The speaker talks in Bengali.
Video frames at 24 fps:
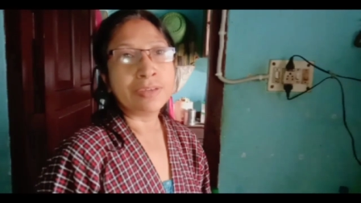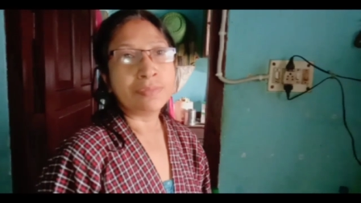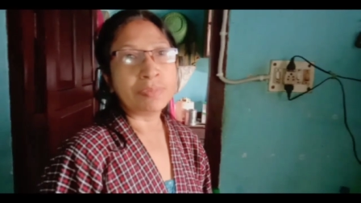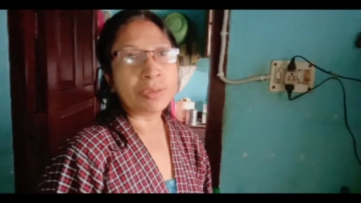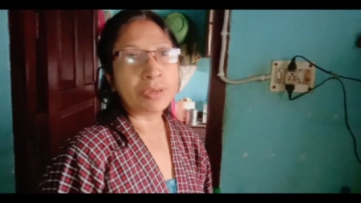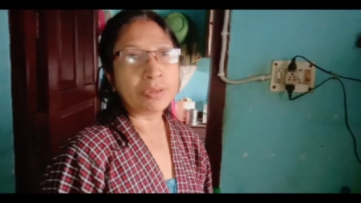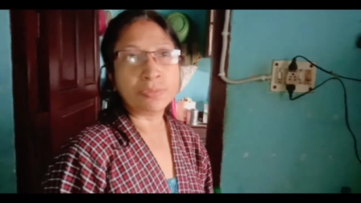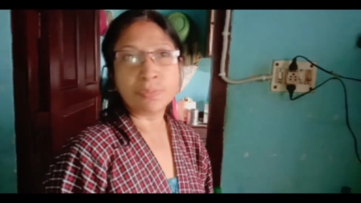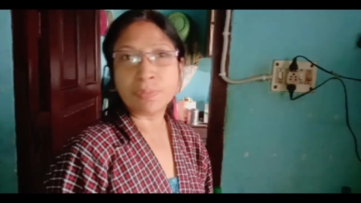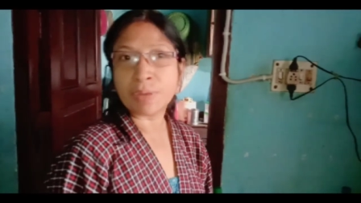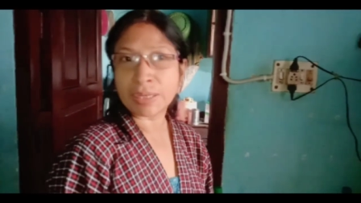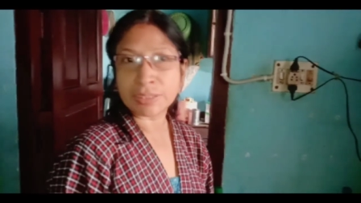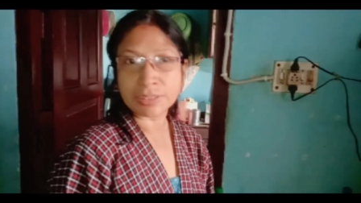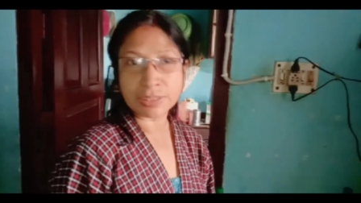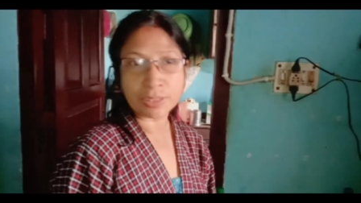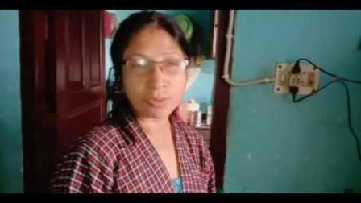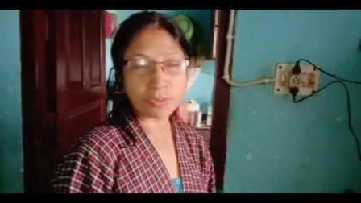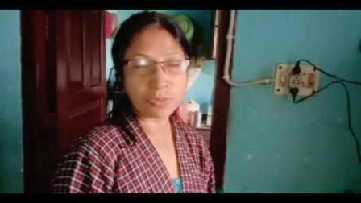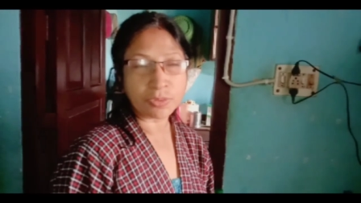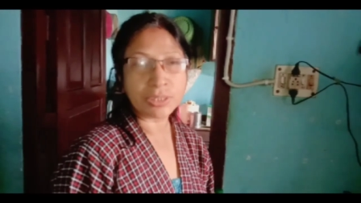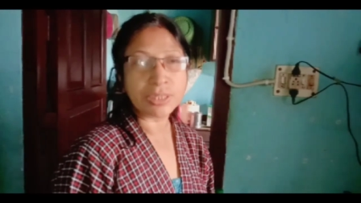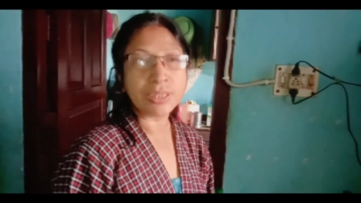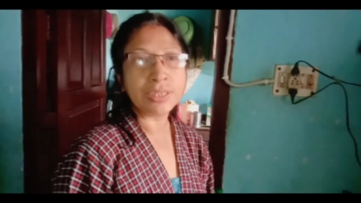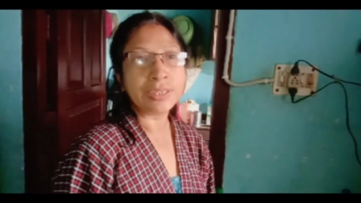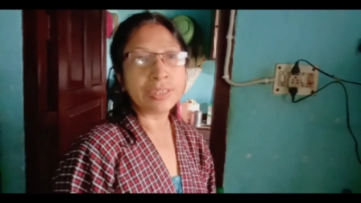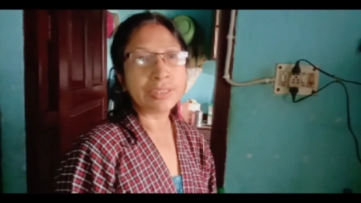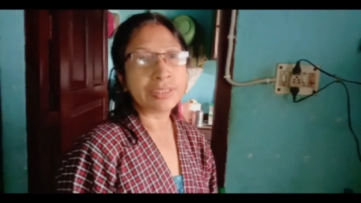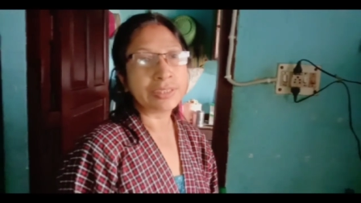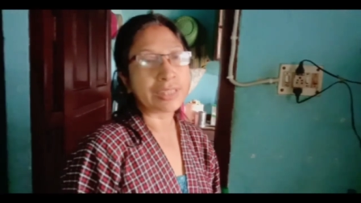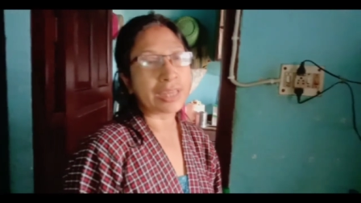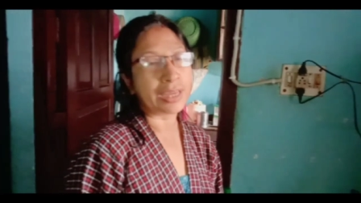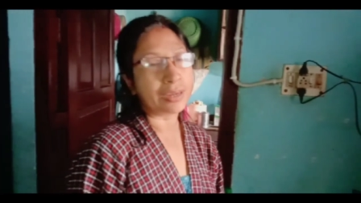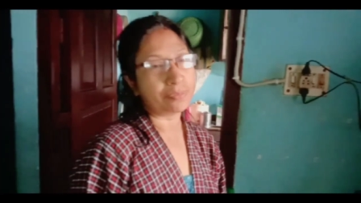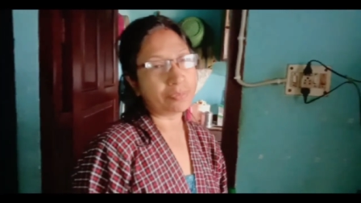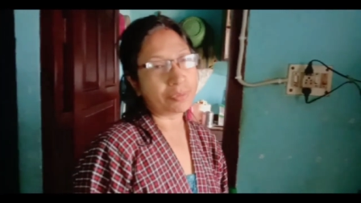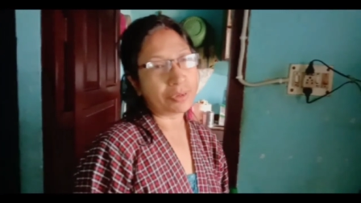বেগুন ভাজা করি
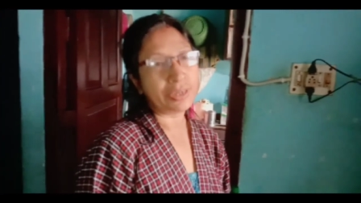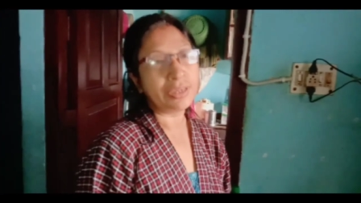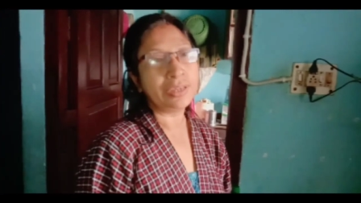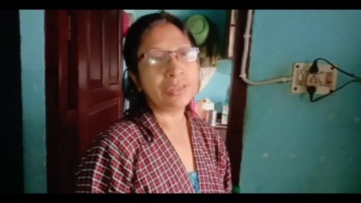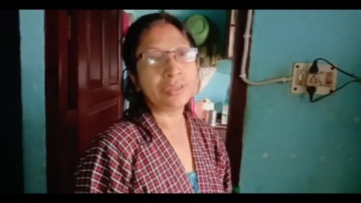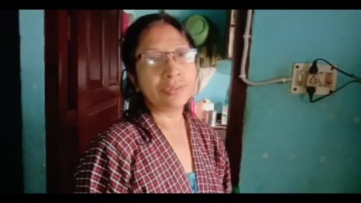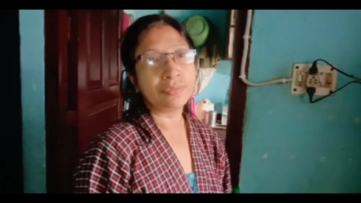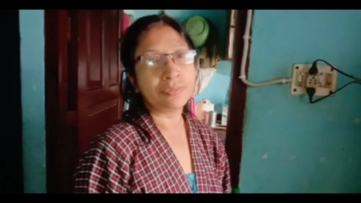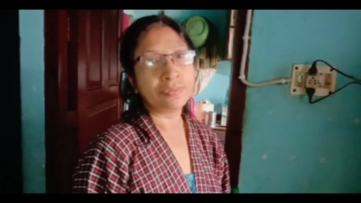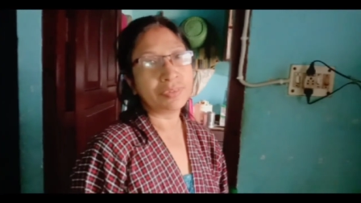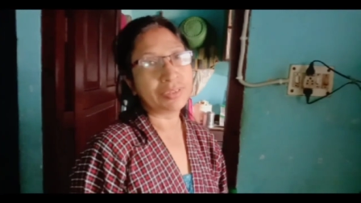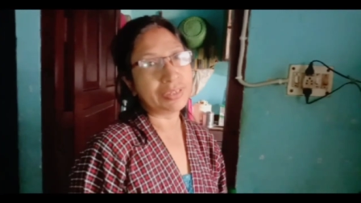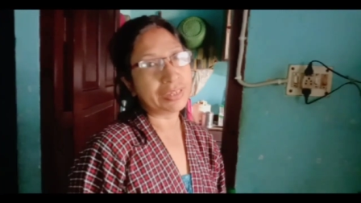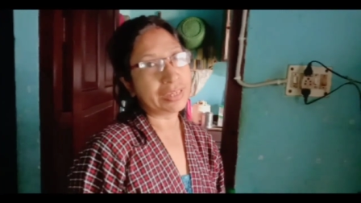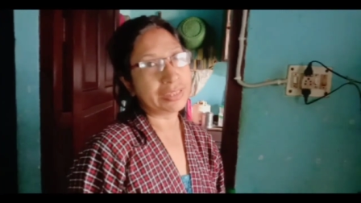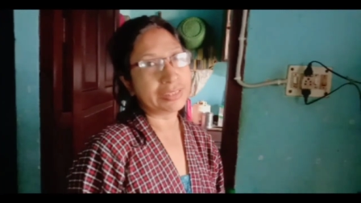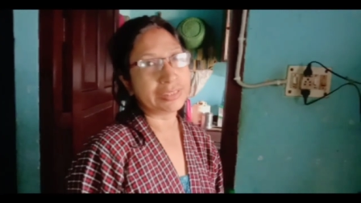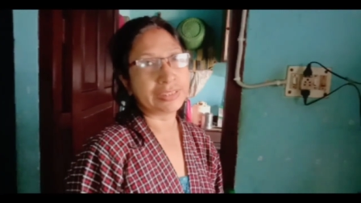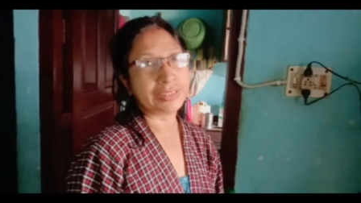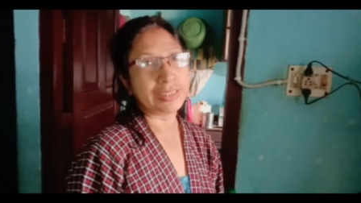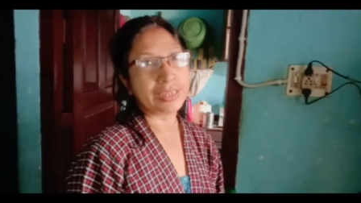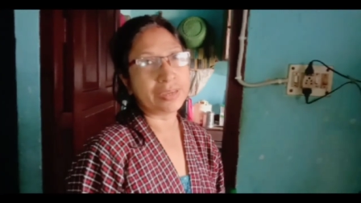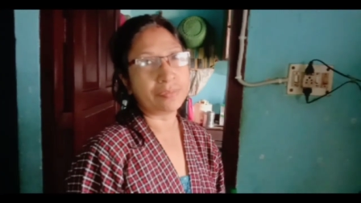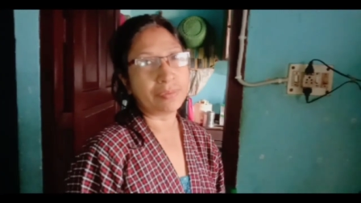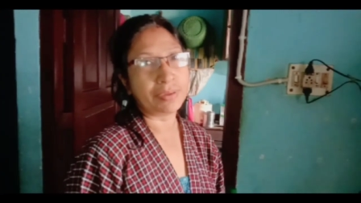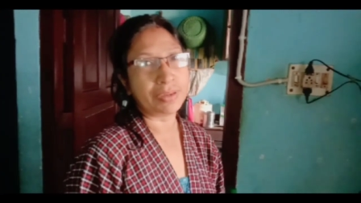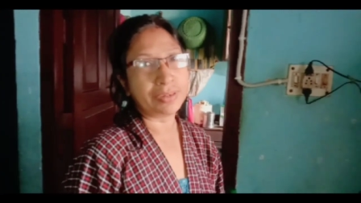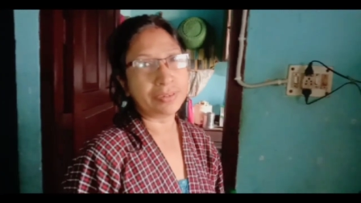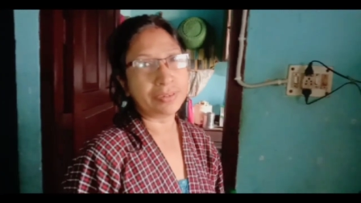তারপরে ফিরে আসছি আবার